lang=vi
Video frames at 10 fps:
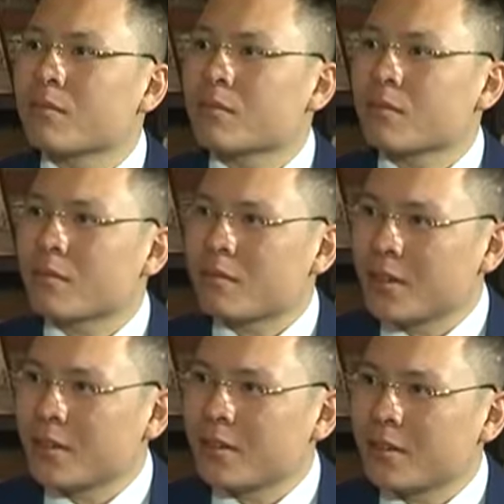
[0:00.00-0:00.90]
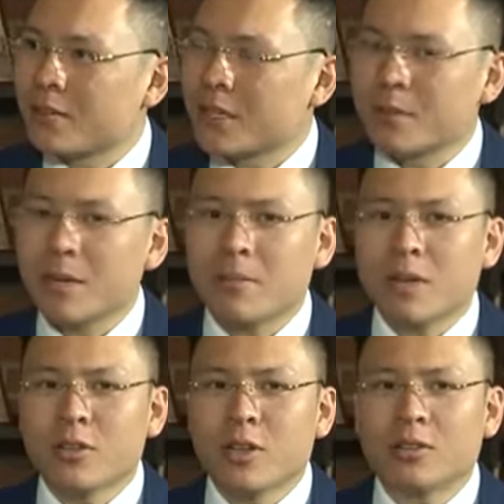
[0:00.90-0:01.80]
vay. Vâng. Đúng vậy không? Thì mất
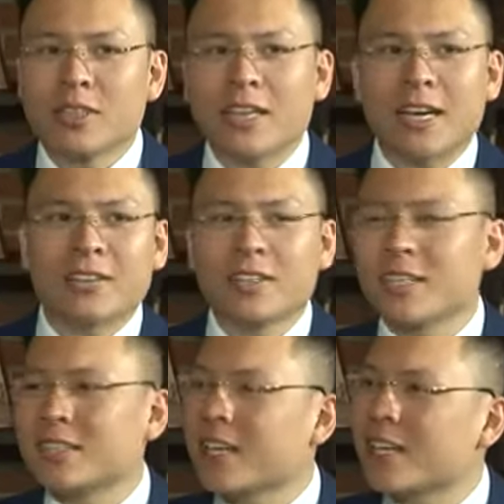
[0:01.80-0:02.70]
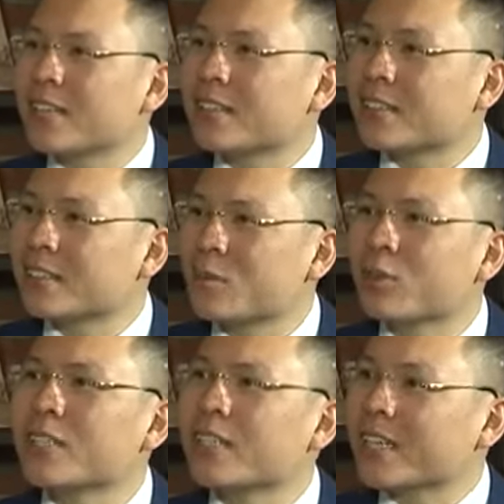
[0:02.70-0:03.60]
bao nhiêu lâu thì để anh có thể trả lại được cái 1
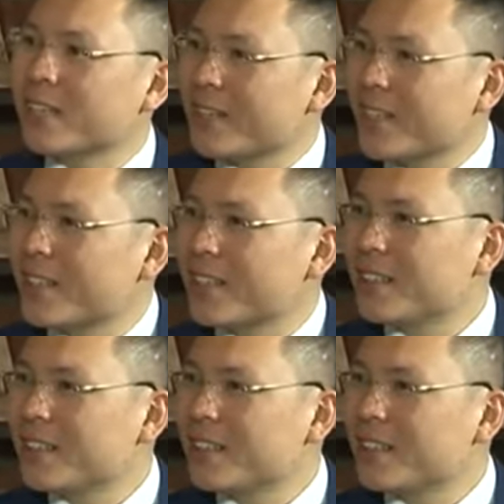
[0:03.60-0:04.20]
tỷ anh đi vay đấy?